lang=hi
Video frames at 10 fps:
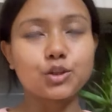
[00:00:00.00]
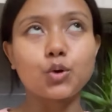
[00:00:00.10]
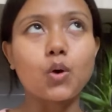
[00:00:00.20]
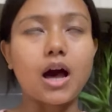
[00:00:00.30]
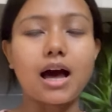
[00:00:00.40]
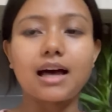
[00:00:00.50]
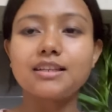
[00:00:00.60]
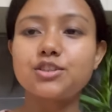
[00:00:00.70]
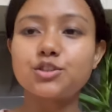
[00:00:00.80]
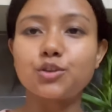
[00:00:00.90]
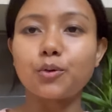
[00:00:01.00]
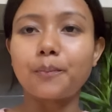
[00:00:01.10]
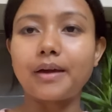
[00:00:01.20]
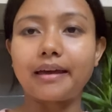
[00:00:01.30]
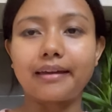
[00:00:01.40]
तो आज तो
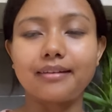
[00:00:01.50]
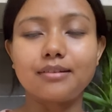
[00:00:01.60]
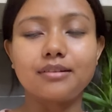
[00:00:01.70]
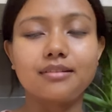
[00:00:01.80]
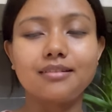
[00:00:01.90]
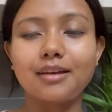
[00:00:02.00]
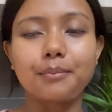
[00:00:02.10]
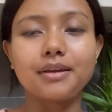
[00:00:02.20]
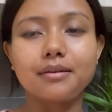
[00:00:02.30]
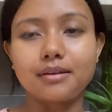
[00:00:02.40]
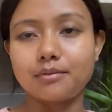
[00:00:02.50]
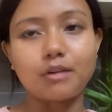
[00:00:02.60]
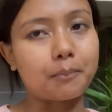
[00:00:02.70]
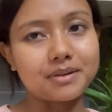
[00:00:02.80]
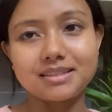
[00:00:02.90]
बहन अभी
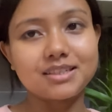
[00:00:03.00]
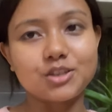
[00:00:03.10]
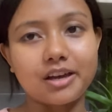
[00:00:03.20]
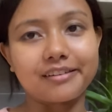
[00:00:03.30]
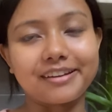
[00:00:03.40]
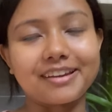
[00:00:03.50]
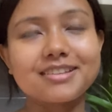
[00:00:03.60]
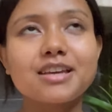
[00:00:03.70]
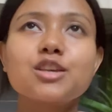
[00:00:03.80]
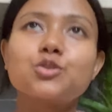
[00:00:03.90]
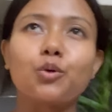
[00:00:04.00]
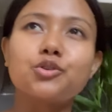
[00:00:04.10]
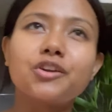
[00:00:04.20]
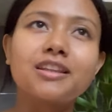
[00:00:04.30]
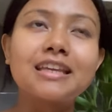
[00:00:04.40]
वापस ही जा रही है सोच
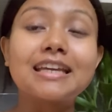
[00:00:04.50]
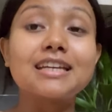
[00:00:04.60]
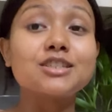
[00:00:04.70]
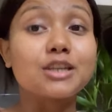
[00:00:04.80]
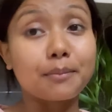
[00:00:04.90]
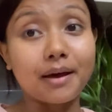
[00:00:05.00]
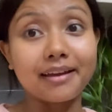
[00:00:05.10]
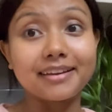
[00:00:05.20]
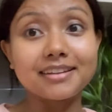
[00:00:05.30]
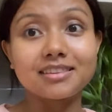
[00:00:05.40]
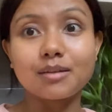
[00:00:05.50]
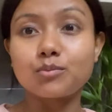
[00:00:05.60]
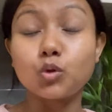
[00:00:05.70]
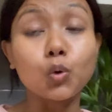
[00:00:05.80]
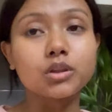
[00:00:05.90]
रही थी की जब आएगी तब
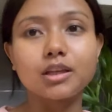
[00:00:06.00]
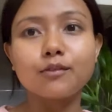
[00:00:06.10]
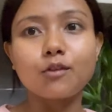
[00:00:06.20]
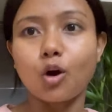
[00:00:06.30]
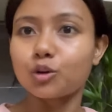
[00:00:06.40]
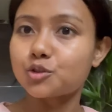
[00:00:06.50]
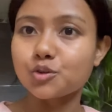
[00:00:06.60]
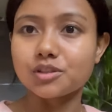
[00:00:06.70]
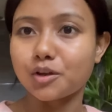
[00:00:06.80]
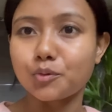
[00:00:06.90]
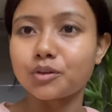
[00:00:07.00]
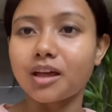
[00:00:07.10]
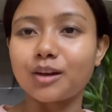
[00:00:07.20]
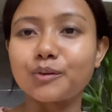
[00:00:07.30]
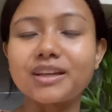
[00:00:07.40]
दो तीन ब्लॉग्स तो ज़रूर
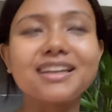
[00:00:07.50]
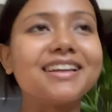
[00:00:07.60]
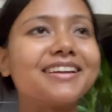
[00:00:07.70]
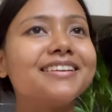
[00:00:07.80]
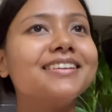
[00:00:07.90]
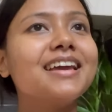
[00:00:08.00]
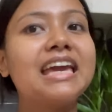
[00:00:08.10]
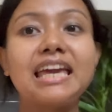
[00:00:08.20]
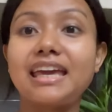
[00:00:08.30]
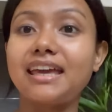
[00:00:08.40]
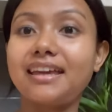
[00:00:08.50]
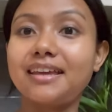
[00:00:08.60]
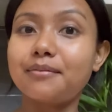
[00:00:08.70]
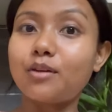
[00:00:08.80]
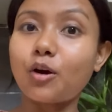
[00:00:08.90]
डालूंगी लेकिन एक
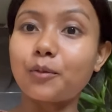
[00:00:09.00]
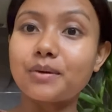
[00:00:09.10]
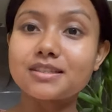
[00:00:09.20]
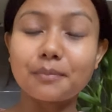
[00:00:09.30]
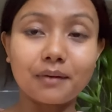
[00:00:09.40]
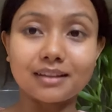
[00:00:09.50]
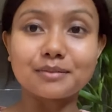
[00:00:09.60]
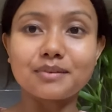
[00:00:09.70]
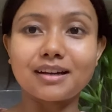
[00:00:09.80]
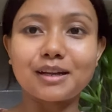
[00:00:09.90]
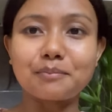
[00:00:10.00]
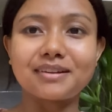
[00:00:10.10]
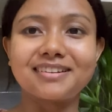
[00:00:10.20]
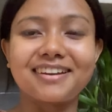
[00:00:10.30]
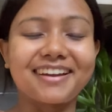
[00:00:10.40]
ही ब्लॉग में सब खत्म करना पड़
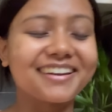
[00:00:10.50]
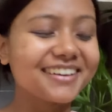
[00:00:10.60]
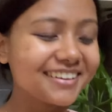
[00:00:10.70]
रहा है